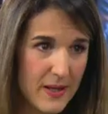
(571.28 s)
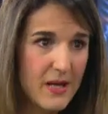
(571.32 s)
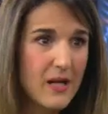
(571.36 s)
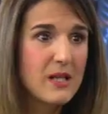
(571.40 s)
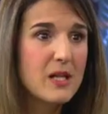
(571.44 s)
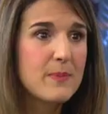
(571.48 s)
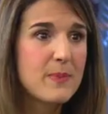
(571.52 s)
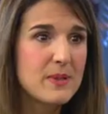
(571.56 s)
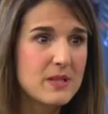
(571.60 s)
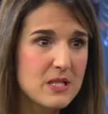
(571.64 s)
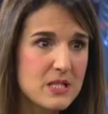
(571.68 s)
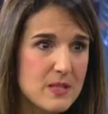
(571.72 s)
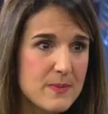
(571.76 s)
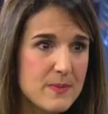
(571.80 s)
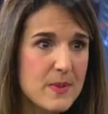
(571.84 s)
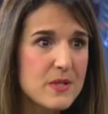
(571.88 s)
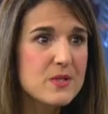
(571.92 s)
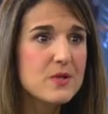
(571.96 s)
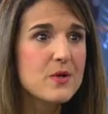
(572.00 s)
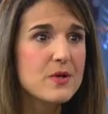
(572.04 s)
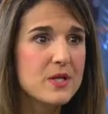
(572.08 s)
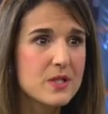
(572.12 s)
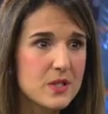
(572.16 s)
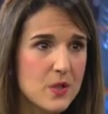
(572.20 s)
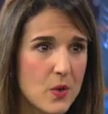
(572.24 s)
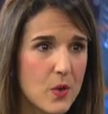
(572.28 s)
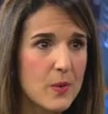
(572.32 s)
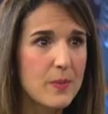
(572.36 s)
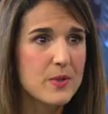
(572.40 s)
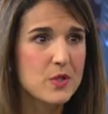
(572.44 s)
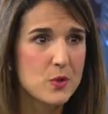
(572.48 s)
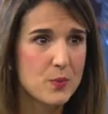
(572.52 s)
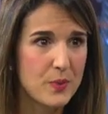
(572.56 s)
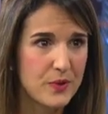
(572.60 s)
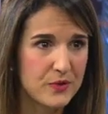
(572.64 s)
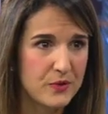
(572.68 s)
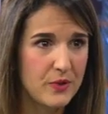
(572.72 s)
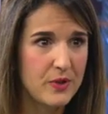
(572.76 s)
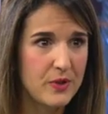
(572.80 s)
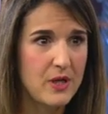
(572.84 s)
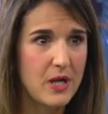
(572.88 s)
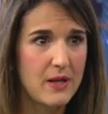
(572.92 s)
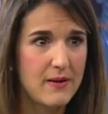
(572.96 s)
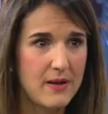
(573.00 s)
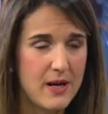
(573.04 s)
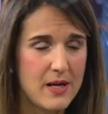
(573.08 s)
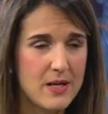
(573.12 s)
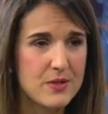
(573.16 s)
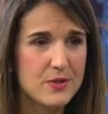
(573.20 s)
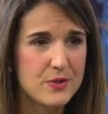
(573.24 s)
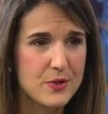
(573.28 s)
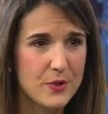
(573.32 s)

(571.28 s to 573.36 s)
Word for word: General de Participaciones y con el Presupuesto General eh, de la Nación.